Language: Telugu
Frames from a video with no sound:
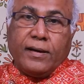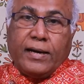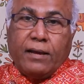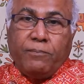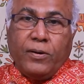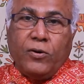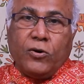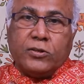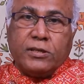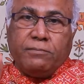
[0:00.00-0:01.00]
కడప
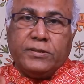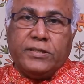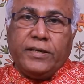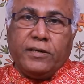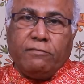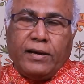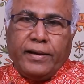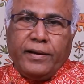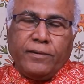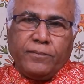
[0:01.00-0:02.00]
లోక్సభ సీట్
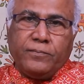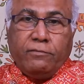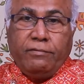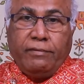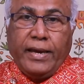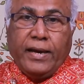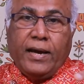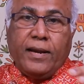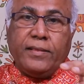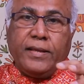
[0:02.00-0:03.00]
ఇవ్వాలని
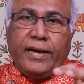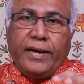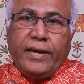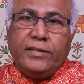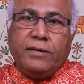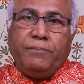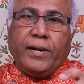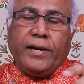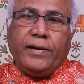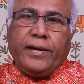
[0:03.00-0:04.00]
వివేకానంద రెడ్డి ఏం
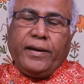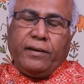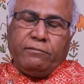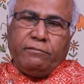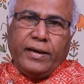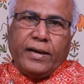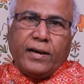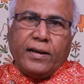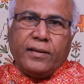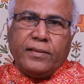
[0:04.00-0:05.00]
చెప్పాడంటే
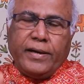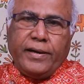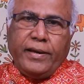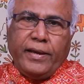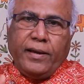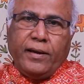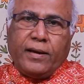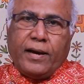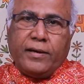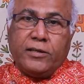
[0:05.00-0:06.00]
వివేకానంద రెడ్డి
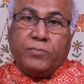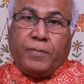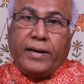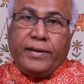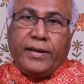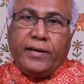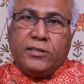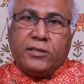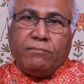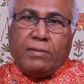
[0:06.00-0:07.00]
కాంగ్రెస్ పార్టీ
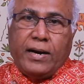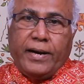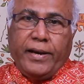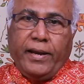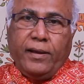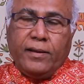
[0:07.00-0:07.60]
నుంచి మారి